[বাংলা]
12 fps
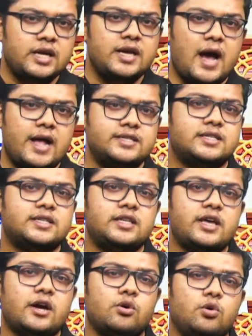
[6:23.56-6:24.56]
তাহলে
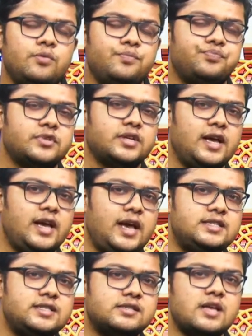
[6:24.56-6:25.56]
আজকে দেখো
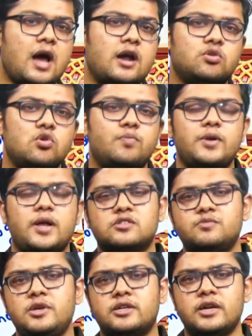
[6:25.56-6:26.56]
এই যে
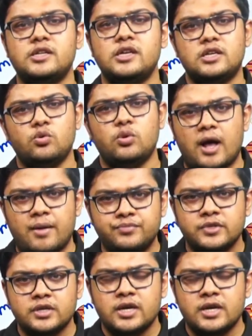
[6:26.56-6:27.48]
সার্কোপ্লাজমিক রেটিকিউলাম